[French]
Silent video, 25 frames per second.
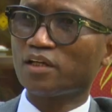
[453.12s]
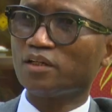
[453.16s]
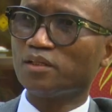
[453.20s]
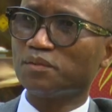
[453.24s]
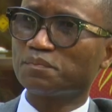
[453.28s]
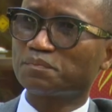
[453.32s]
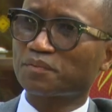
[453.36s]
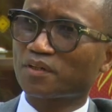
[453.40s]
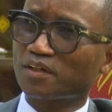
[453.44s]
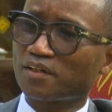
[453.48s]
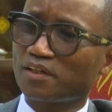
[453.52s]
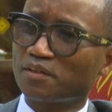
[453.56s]
le
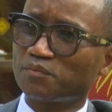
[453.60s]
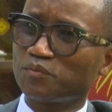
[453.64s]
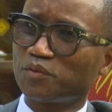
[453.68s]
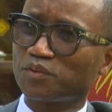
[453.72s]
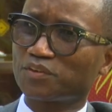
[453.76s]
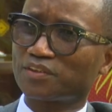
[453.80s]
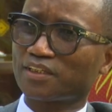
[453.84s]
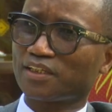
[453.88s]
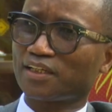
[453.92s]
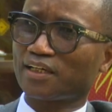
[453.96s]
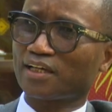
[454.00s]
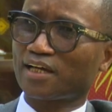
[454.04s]
problème du
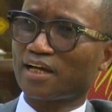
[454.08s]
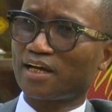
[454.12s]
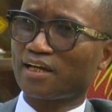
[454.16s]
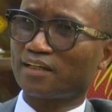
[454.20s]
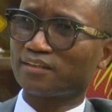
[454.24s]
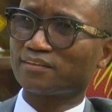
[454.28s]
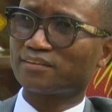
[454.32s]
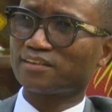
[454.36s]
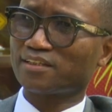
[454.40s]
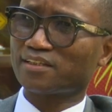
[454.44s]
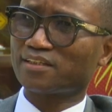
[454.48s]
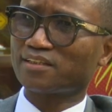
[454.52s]
Sénégal.
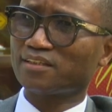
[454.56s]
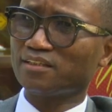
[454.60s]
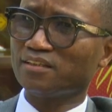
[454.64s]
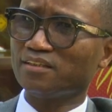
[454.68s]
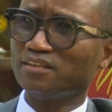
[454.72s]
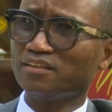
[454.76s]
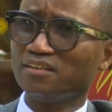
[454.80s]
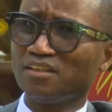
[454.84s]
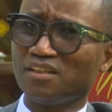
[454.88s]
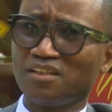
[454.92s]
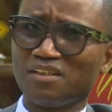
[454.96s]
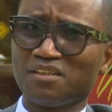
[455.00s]
C'est que
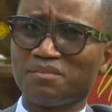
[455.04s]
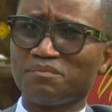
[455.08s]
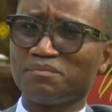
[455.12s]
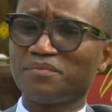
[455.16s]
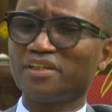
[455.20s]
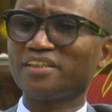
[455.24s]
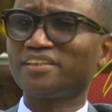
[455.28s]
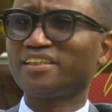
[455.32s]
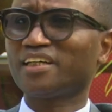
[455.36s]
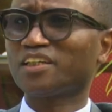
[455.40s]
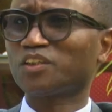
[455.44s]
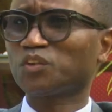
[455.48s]

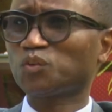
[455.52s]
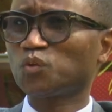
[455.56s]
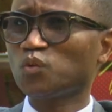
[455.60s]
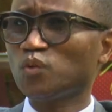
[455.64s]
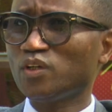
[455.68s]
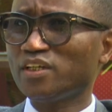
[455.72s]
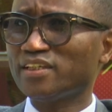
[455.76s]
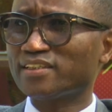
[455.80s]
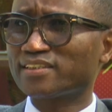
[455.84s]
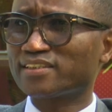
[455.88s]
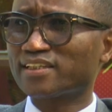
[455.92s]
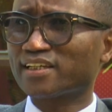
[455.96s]
dans tous
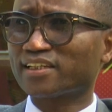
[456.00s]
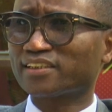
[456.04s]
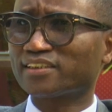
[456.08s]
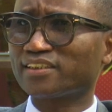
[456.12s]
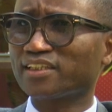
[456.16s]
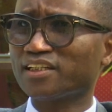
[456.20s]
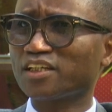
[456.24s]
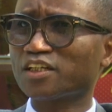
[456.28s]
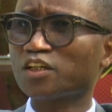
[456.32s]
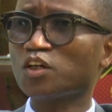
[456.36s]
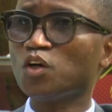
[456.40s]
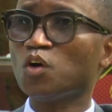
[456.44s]
les
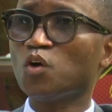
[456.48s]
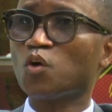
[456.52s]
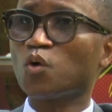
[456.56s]
secteurs,